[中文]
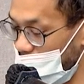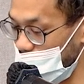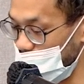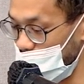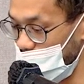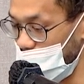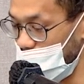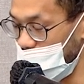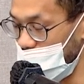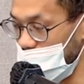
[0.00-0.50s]
刚
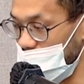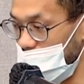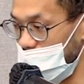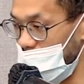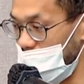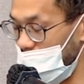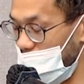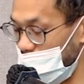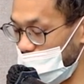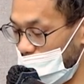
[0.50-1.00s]
说各
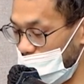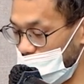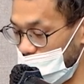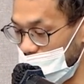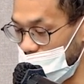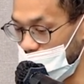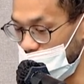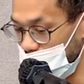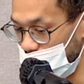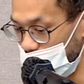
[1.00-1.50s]
平台专
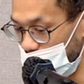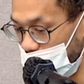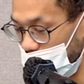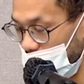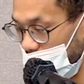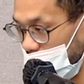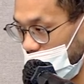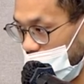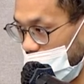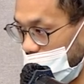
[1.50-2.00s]
属的实座，
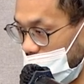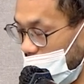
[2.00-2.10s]
基本